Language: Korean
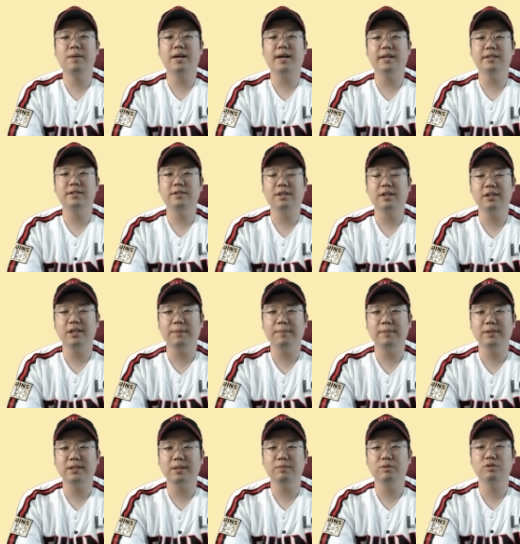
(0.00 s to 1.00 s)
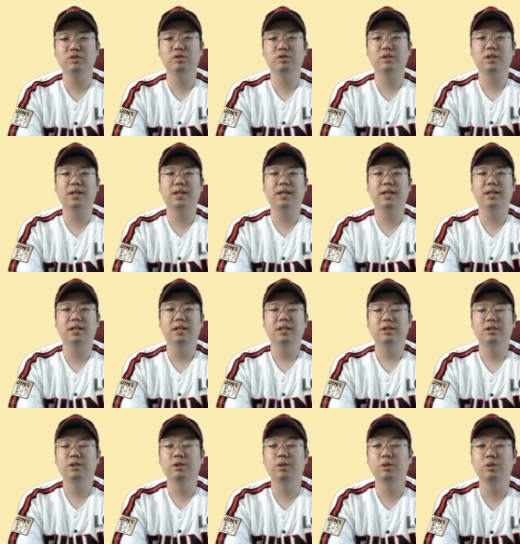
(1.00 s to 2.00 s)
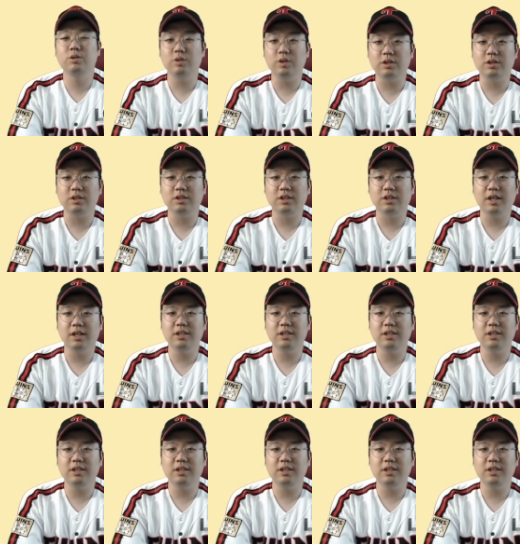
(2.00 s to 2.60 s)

가져간다면 삼루 주자가 들어올 수 있으니까.